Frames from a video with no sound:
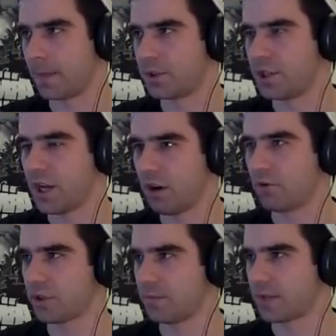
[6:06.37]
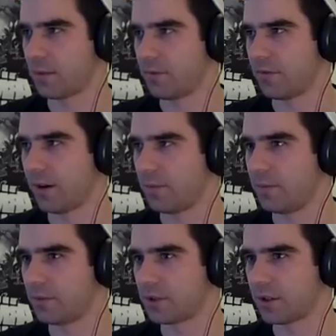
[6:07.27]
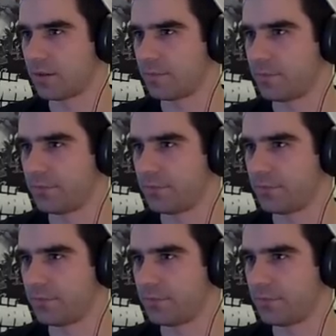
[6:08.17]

Gida 8 zajmowała, mimo że